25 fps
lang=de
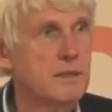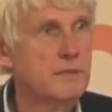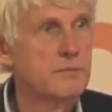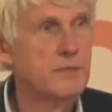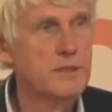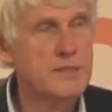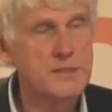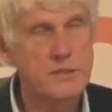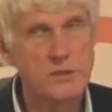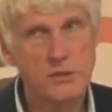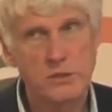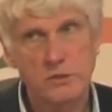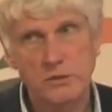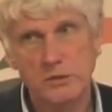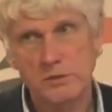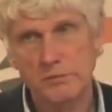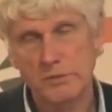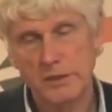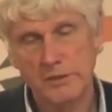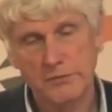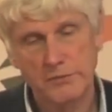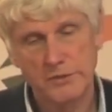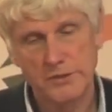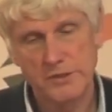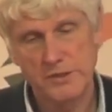der Versorgung
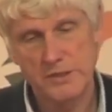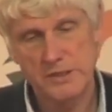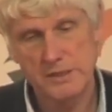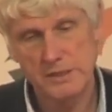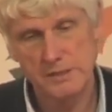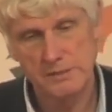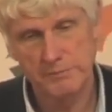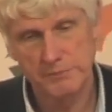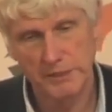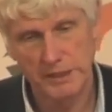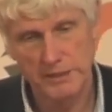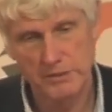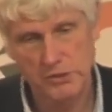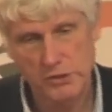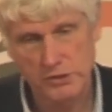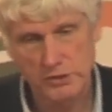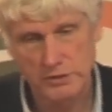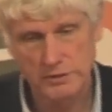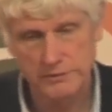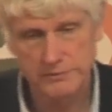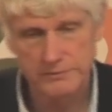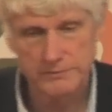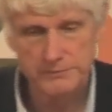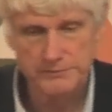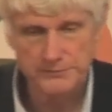mit fossilen
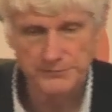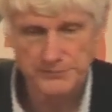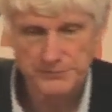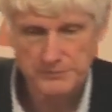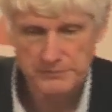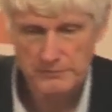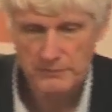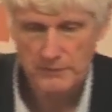Brennstoffen,